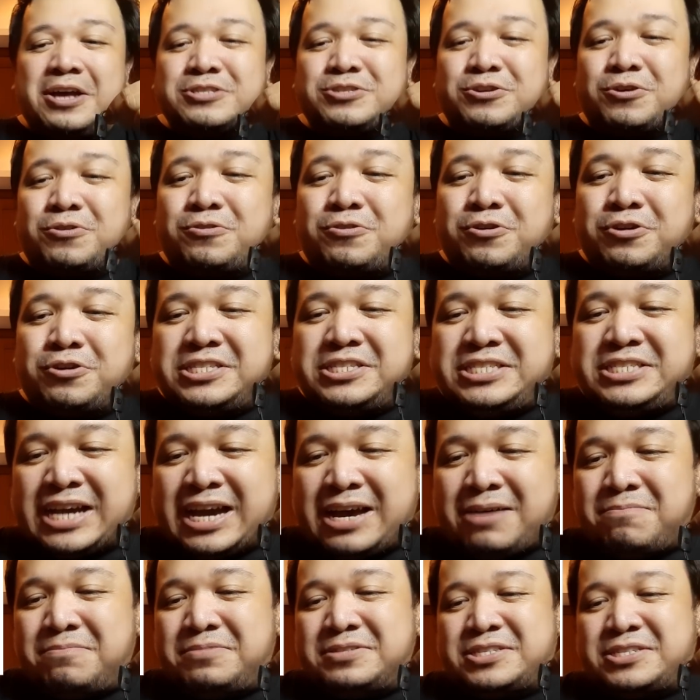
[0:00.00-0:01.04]
So, good
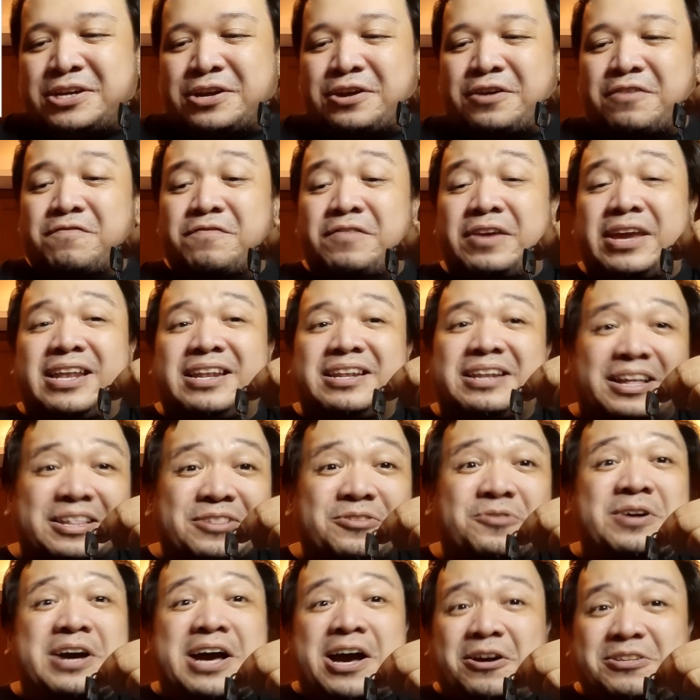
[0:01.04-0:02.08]
job, Sir Vin.
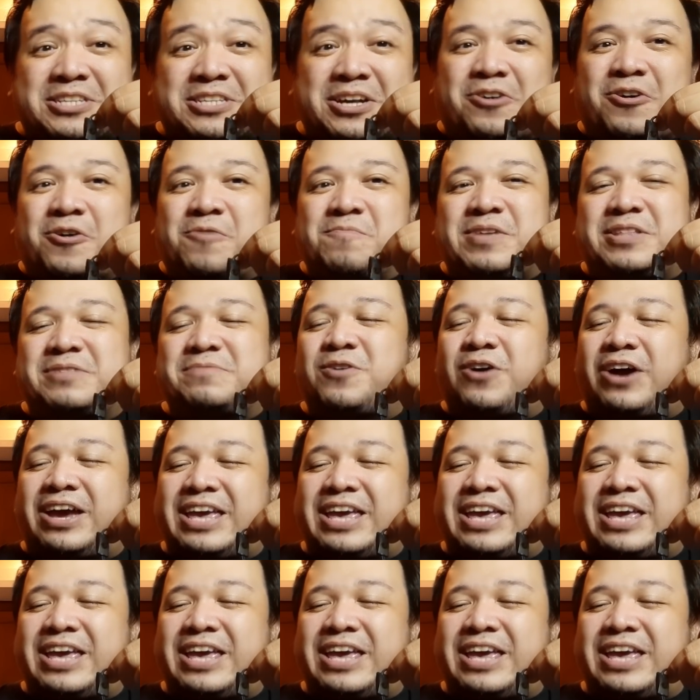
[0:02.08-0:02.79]
Nakatawa ako sa comment mo,